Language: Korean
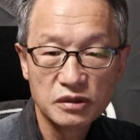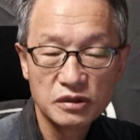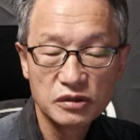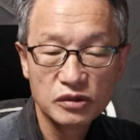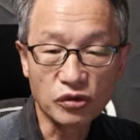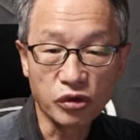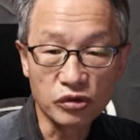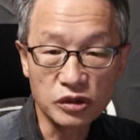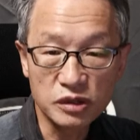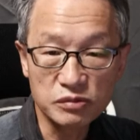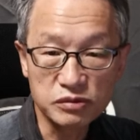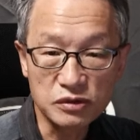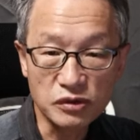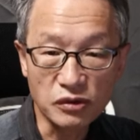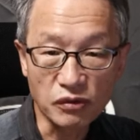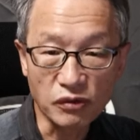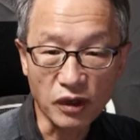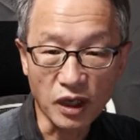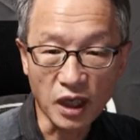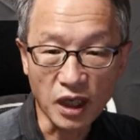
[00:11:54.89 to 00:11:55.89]

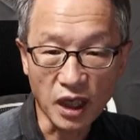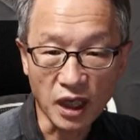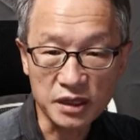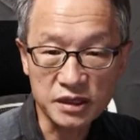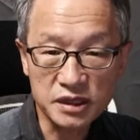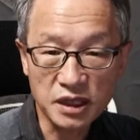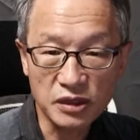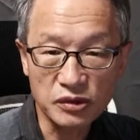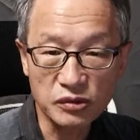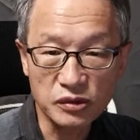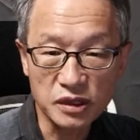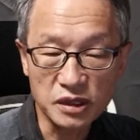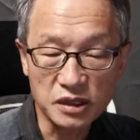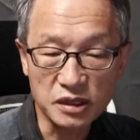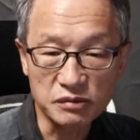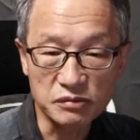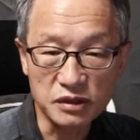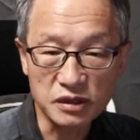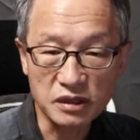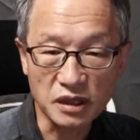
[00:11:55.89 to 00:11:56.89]
독립운동가 안창호의
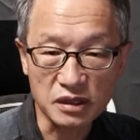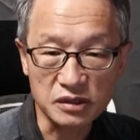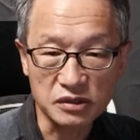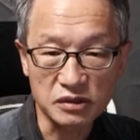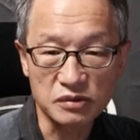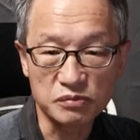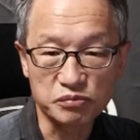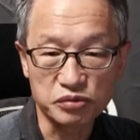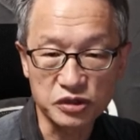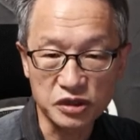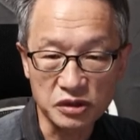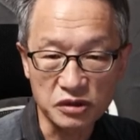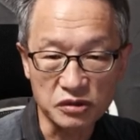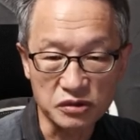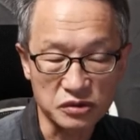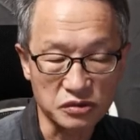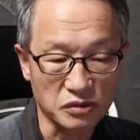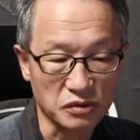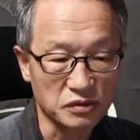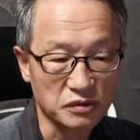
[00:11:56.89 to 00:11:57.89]
이름을 따서 붙인 거죠.